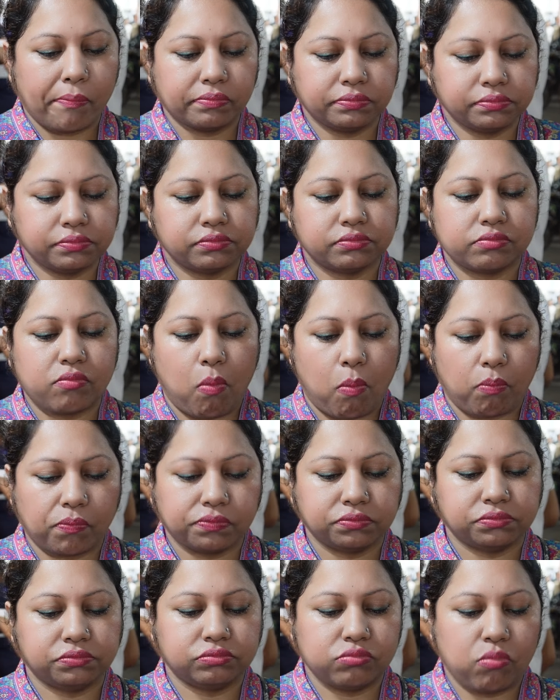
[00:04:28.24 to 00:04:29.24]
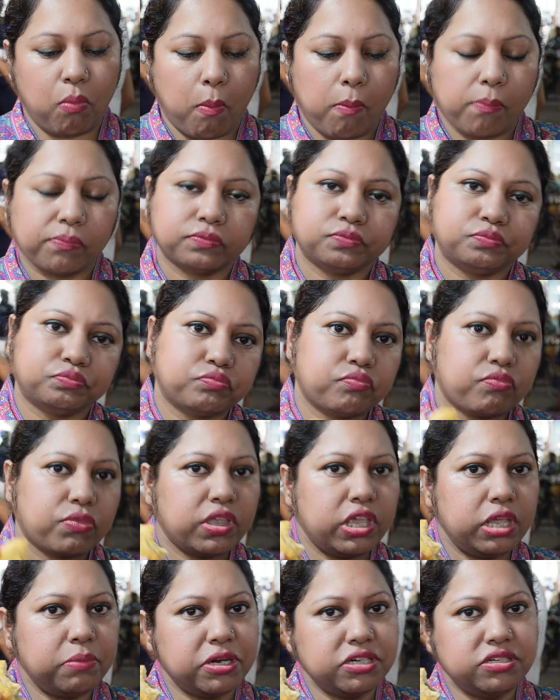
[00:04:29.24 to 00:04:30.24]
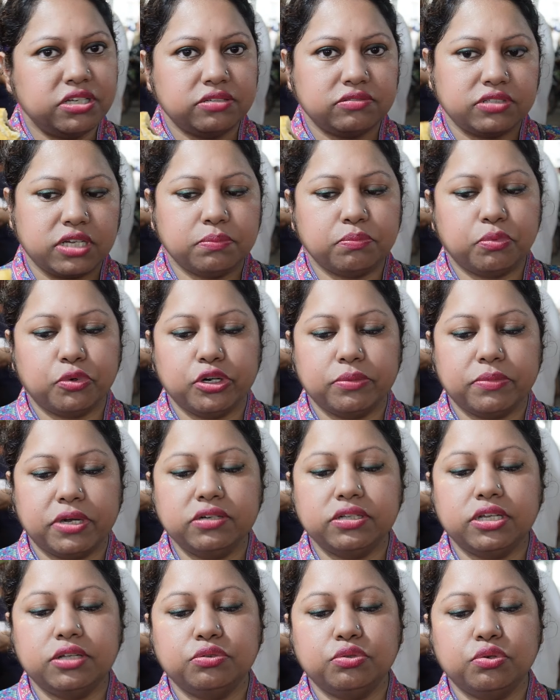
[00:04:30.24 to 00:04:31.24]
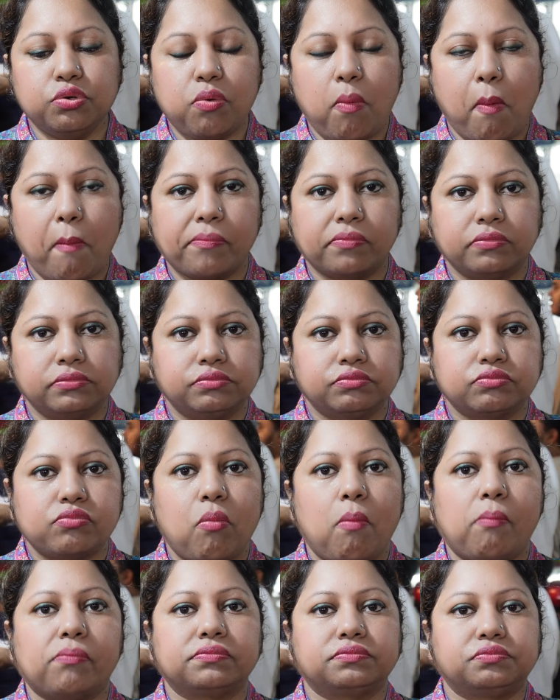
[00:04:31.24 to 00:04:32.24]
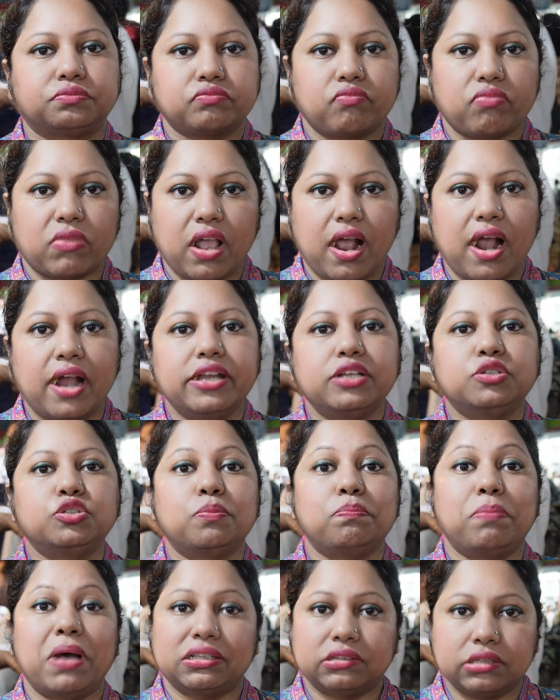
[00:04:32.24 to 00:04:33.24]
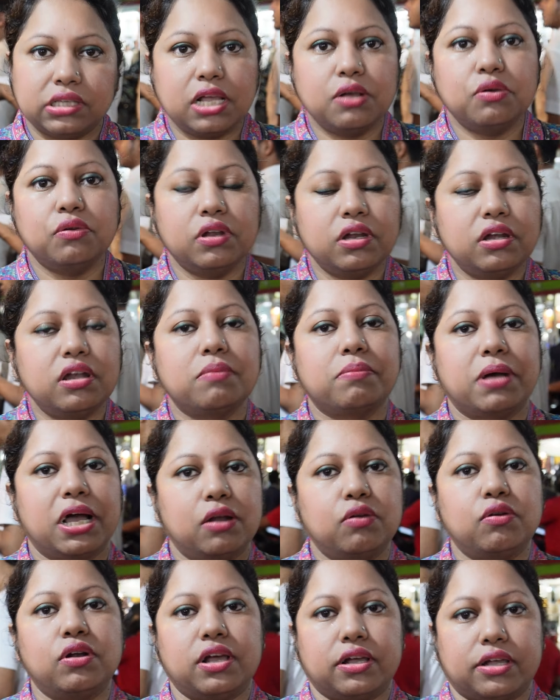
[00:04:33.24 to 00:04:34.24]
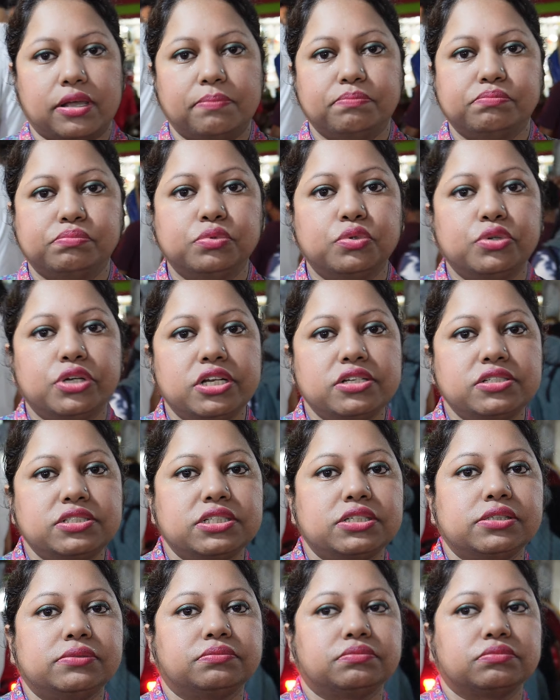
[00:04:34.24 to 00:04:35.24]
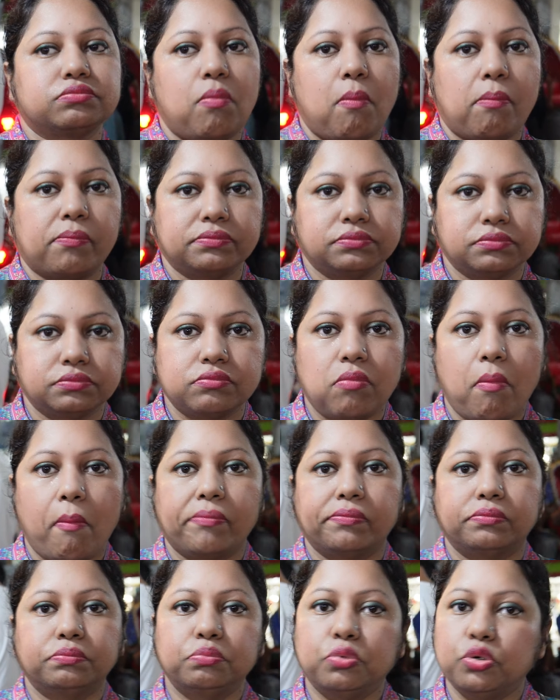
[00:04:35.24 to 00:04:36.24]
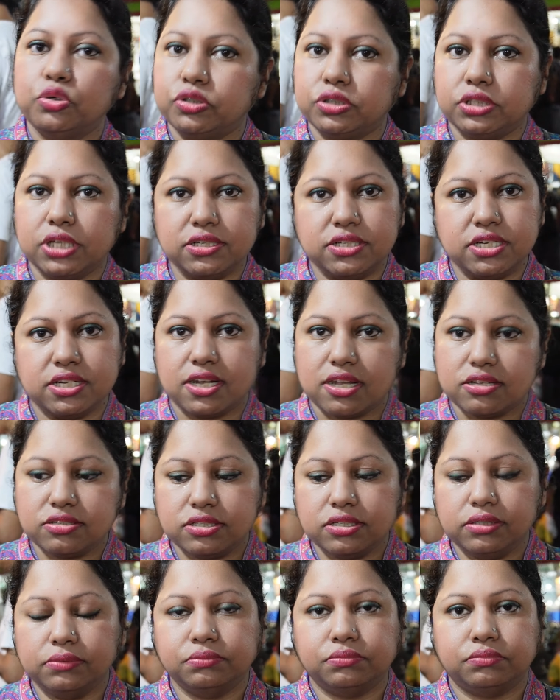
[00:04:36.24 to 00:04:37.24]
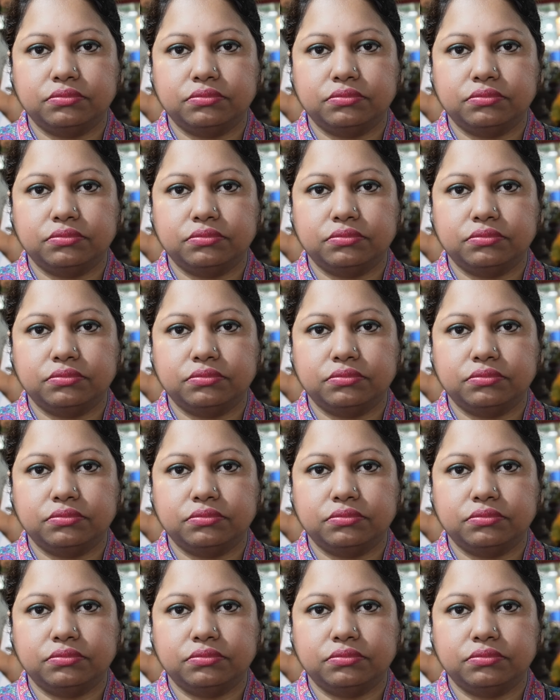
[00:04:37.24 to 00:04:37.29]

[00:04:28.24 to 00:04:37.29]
হুম কিমা ঠিকঠাক পরিমাণ কিন্তু আর একটু পাতলা হলে না ভালো লাগে পুরীর যে পুরটা ঠিক আছে